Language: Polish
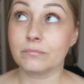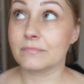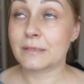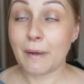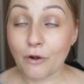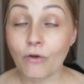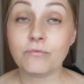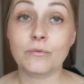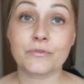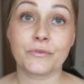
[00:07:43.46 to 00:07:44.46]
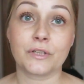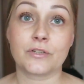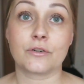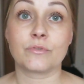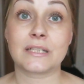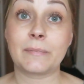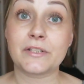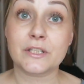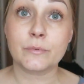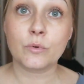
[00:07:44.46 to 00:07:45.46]
smakową, świąteczną, czy
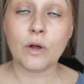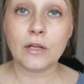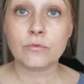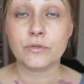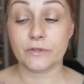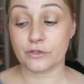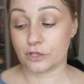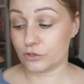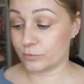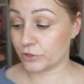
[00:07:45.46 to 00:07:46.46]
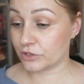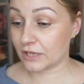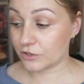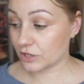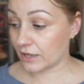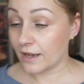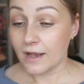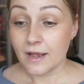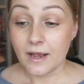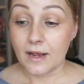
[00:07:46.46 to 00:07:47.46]
zapalicie sobie ukochaną świeczkę, czy przeczytacie
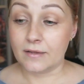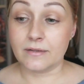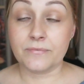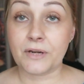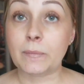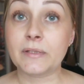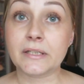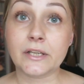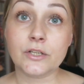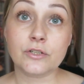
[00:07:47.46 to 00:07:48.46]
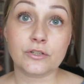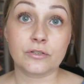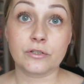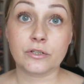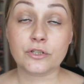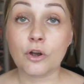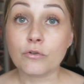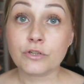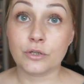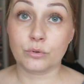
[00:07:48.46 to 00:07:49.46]
e, fragment jakiejś e,
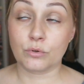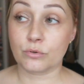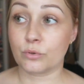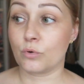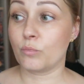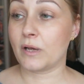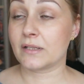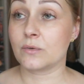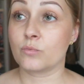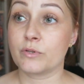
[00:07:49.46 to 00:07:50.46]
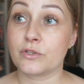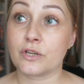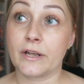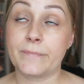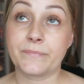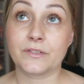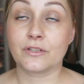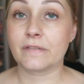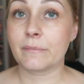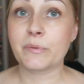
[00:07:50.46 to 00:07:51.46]
książki, którą, którą bardzo lubicie,
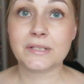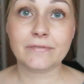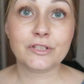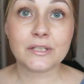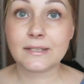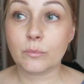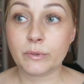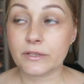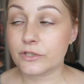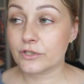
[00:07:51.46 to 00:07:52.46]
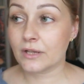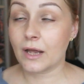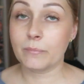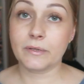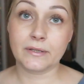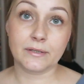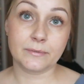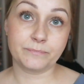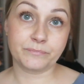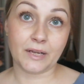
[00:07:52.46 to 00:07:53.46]
czy nie wiem, postawicie sobie gdzieś tam
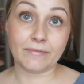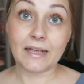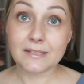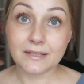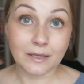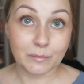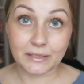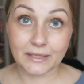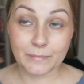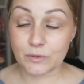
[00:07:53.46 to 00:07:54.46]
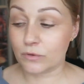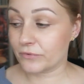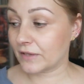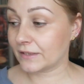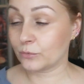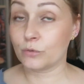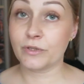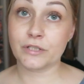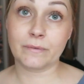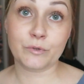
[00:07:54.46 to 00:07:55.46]
gwiazdę betlejemską kwiata, który
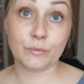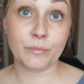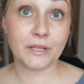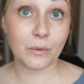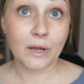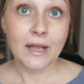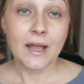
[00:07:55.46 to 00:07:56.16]
będzie Wam przypominał,